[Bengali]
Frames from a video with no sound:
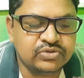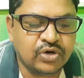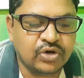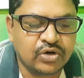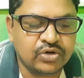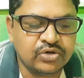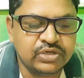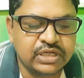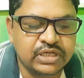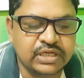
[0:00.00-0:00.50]

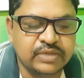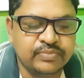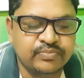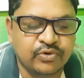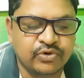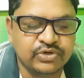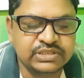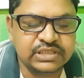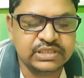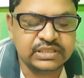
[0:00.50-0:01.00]
ধরনের
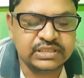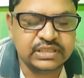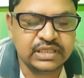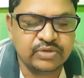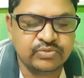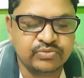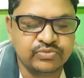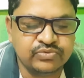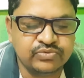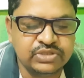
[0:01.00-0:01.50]
পরিস্থিতিতে
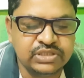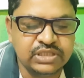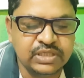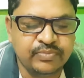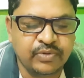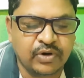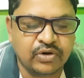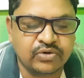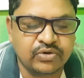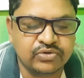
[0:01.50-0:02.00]

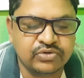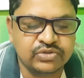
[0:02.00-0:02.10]
উদ্দীপক